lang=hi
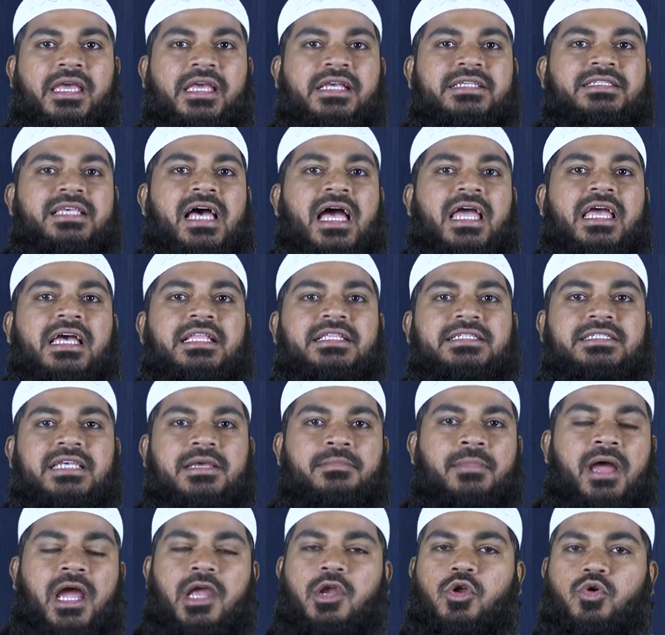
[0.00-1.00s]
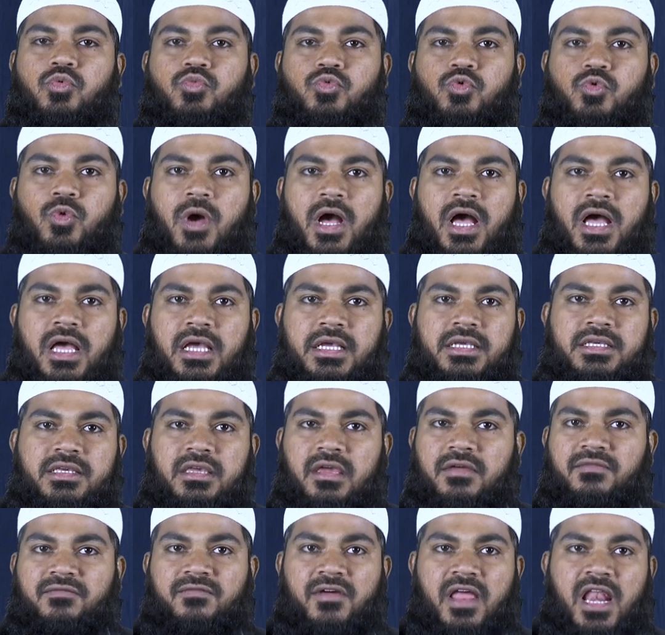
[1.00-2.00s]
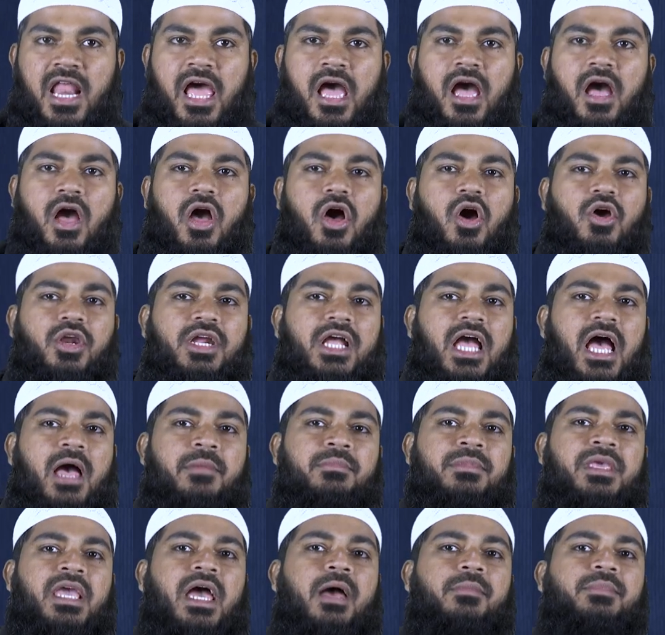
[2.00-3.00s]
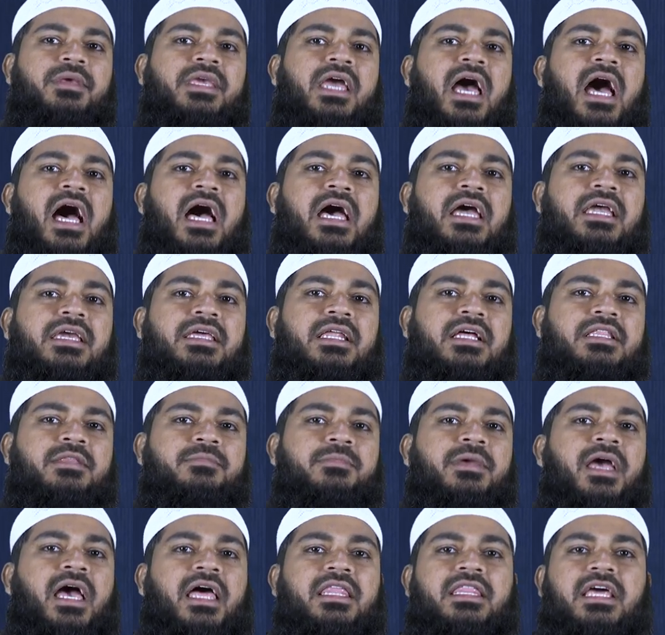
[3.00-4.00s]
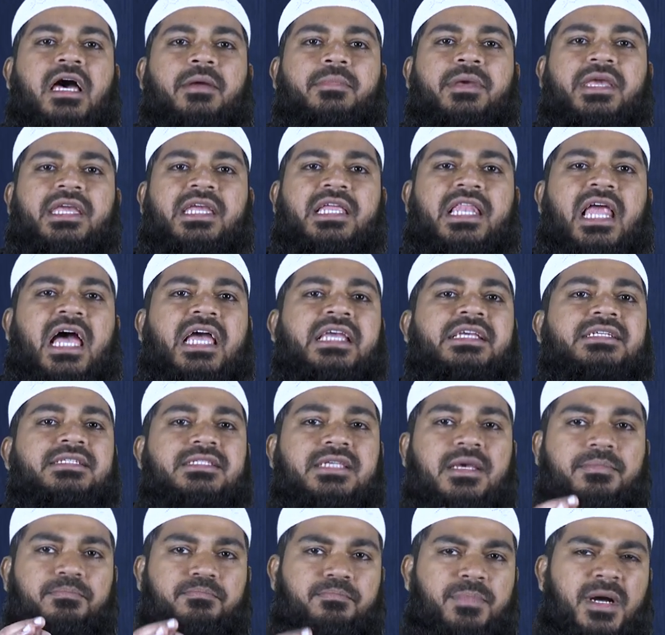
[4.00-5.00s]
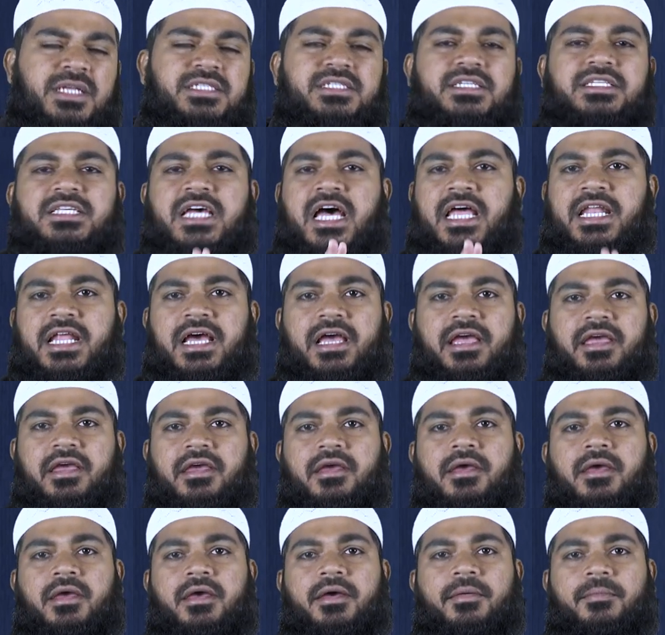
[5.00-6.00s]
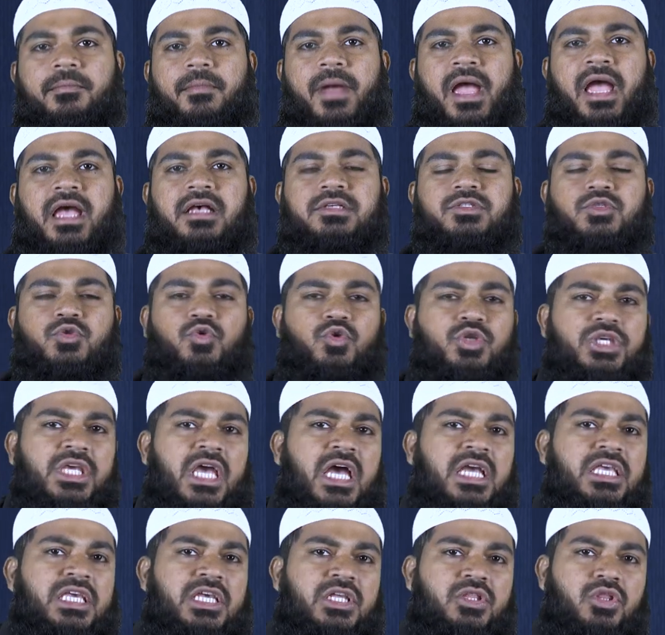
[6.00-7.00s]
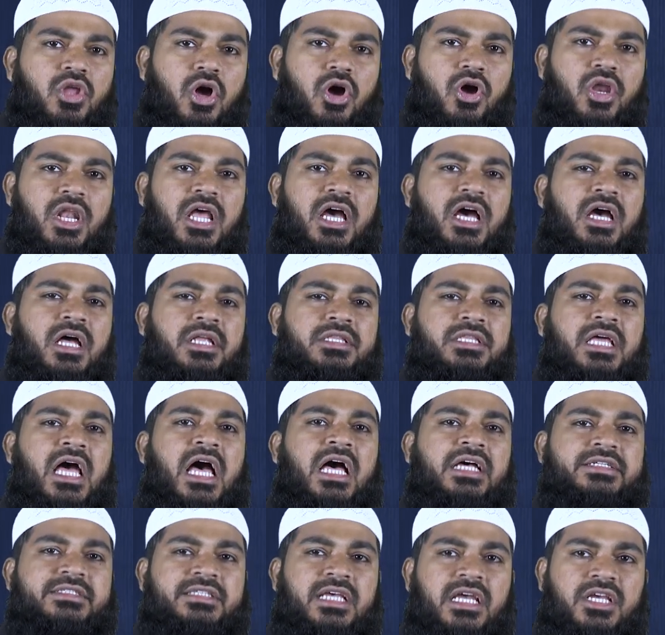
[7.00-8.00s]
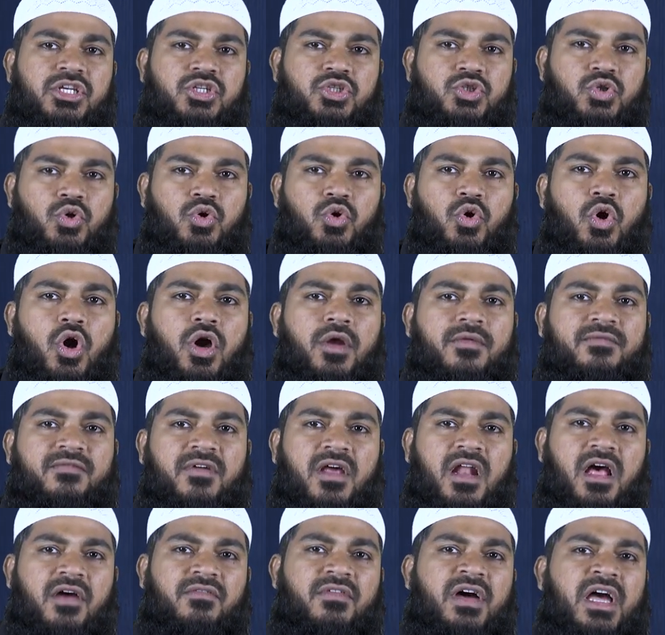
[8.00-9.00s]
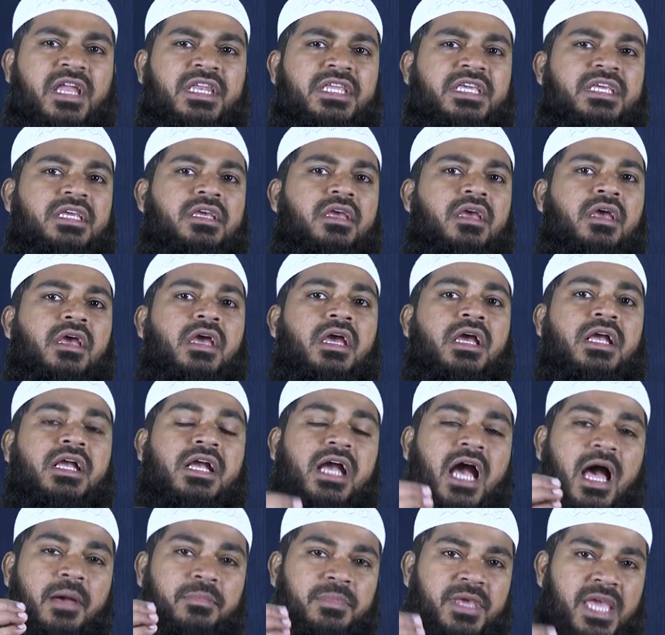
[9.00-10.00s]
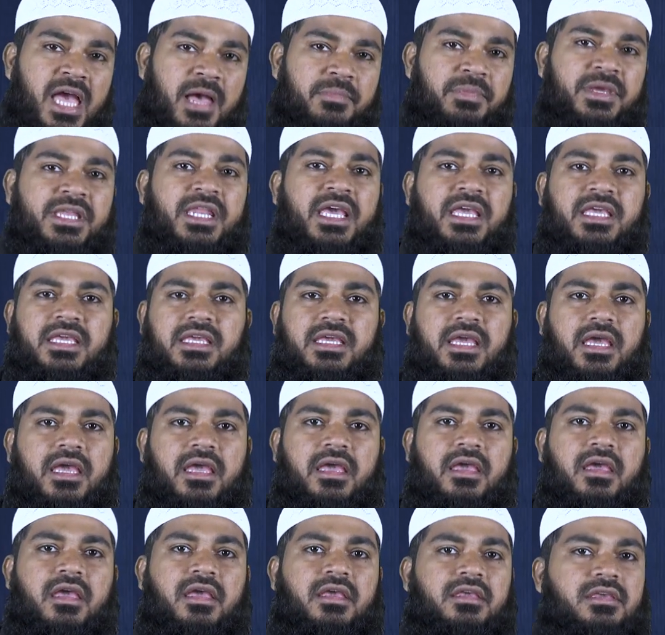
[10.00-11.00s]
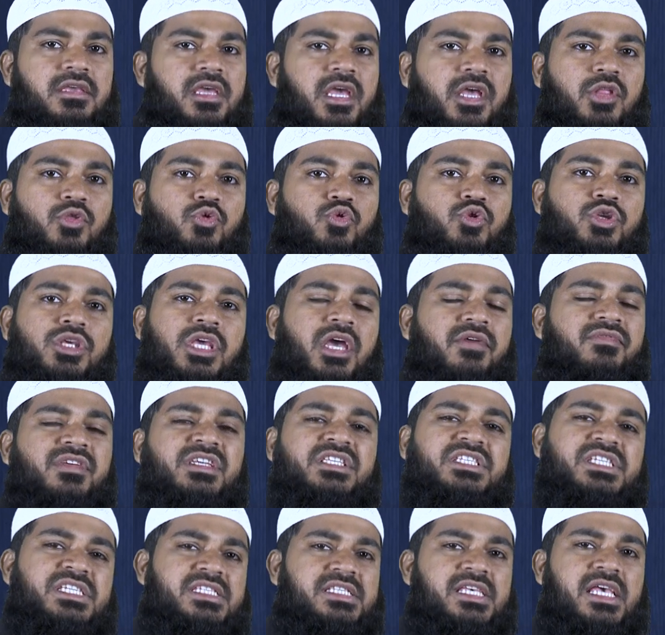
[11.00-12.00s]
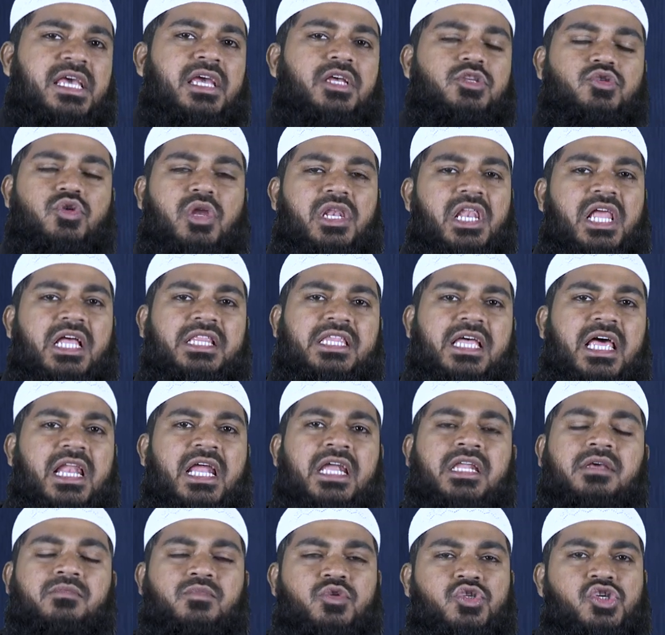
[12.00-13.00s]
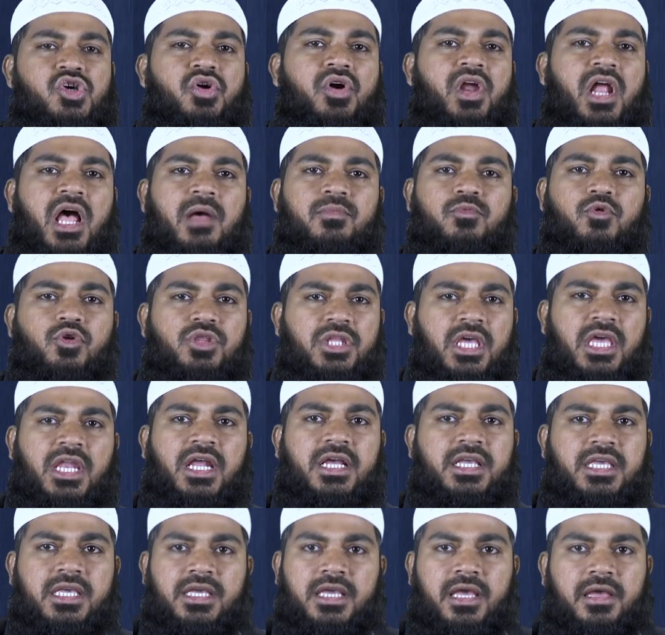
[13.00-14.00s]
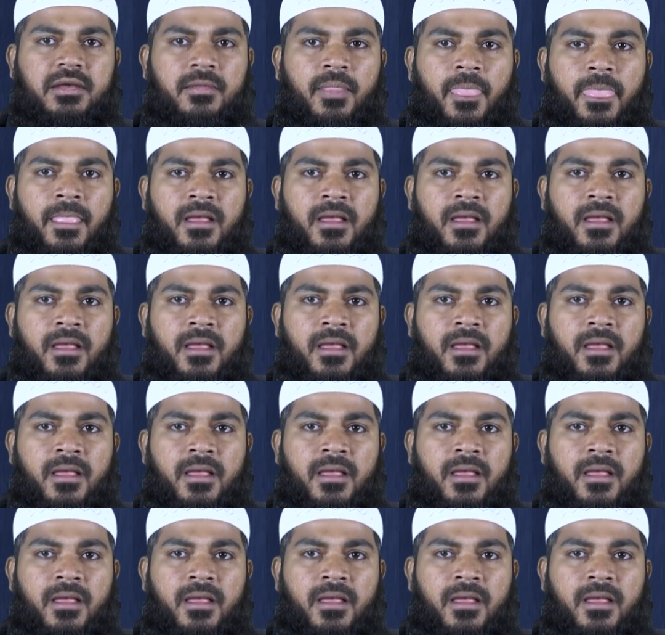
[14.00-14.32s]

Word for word: इस आयत से मालूम हुआ कि फलाह और कामयाबी आखिरत में आदाब इलाही से बच जाना है महज दुनिया की दौलत आसाइशों और फरावानी कामयाबी नहीं है ये दुनियावी चीज़ें हैं जो अल्लाह ताला ने मुझे और आपको दे रखी है